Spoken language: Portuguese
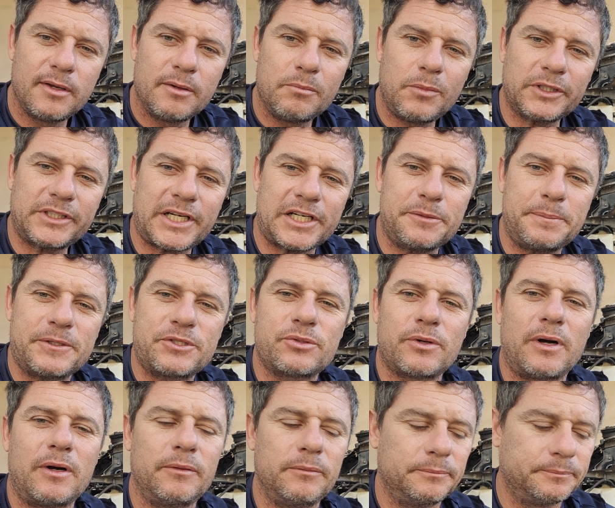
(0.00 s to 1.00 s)
Boa tarde,
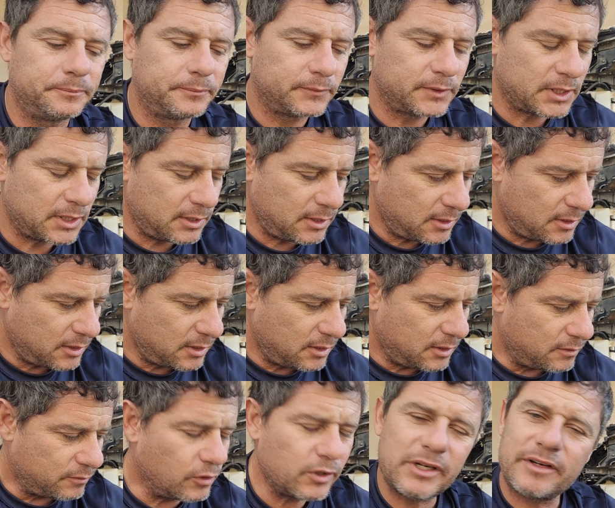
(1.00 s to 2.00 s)
pessoal.
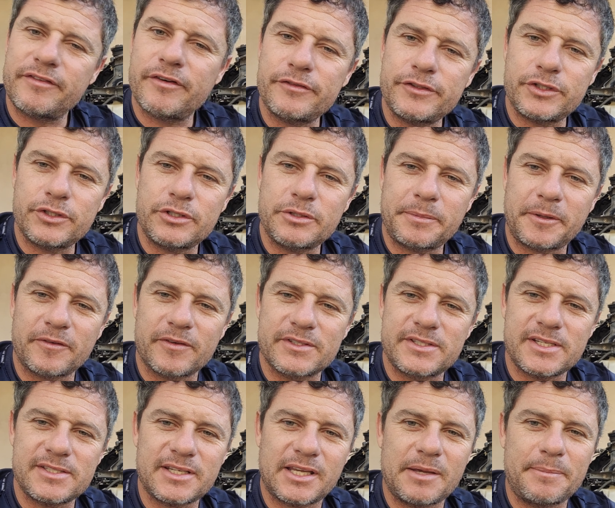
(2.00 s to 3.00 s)
Vou gravar um videozinho para
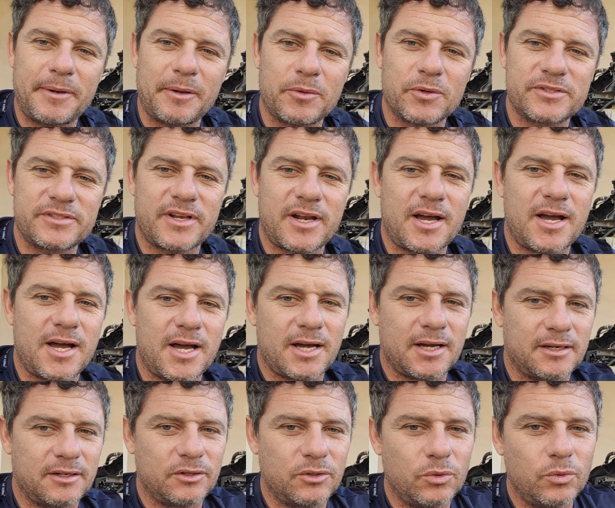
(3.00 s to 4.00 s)
vocês aqui para
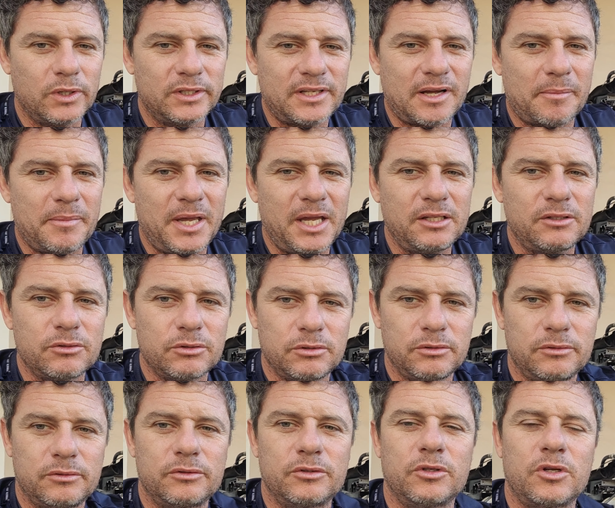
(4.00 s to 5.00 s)
mostrar o andamento
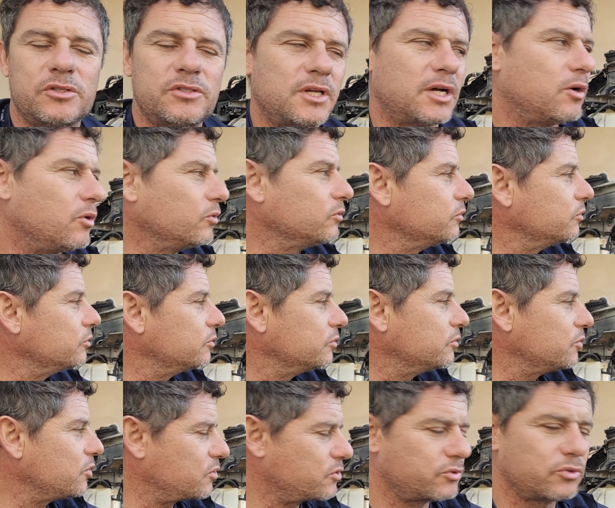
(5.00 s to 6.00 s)
do nosso, Honda,
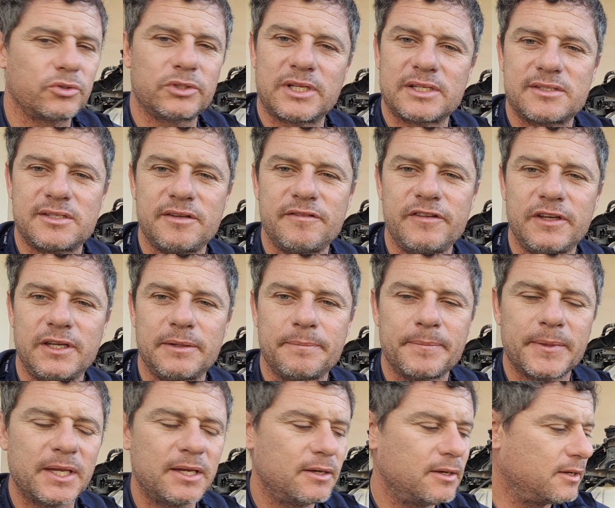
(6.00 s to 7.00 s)
do nosso Honda Civic.
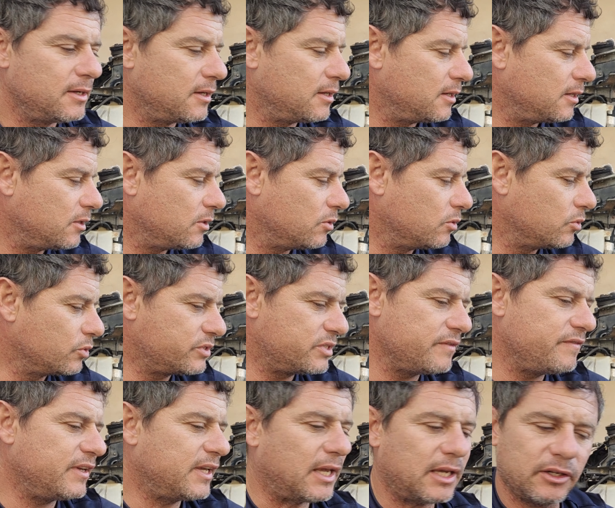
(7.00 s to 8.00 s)
O
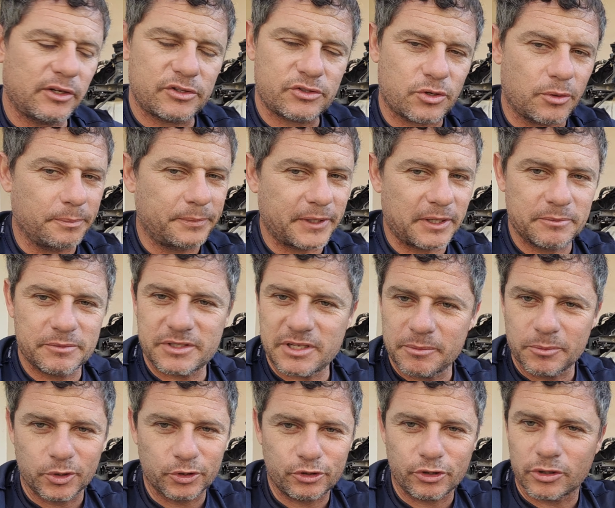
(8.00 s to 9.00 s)
Civic que nós compramos sem
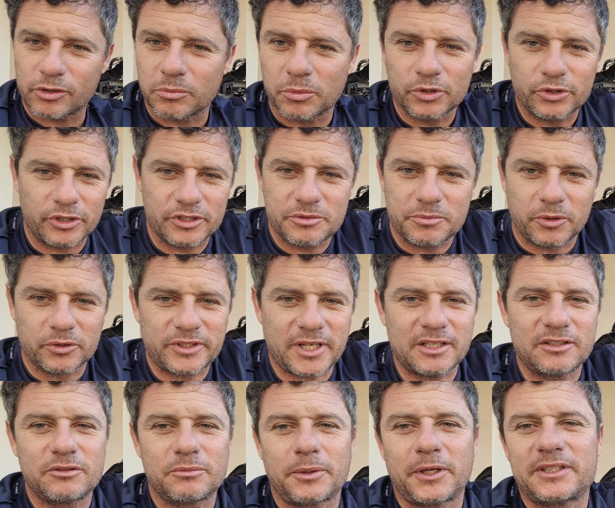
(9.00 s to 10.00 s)
motor, com motor
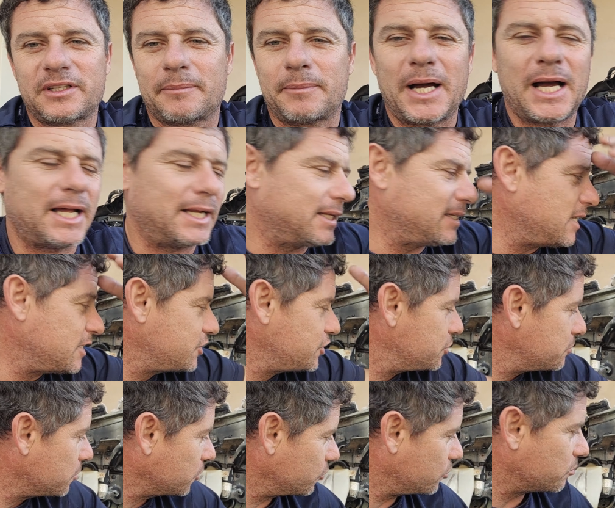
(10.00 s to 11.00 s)
desmontado no porta-mala, e a
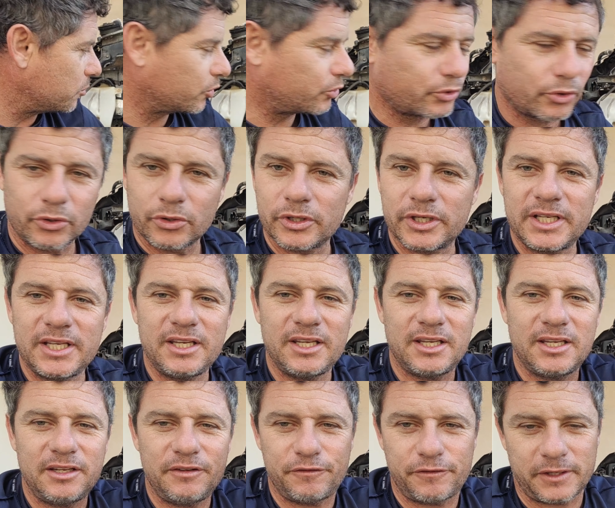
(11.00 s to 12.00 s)
gente montou o motor,
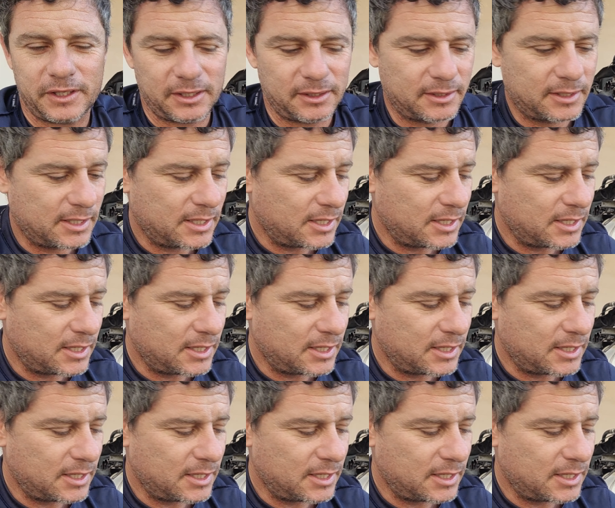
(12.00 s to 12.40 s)
e enfim.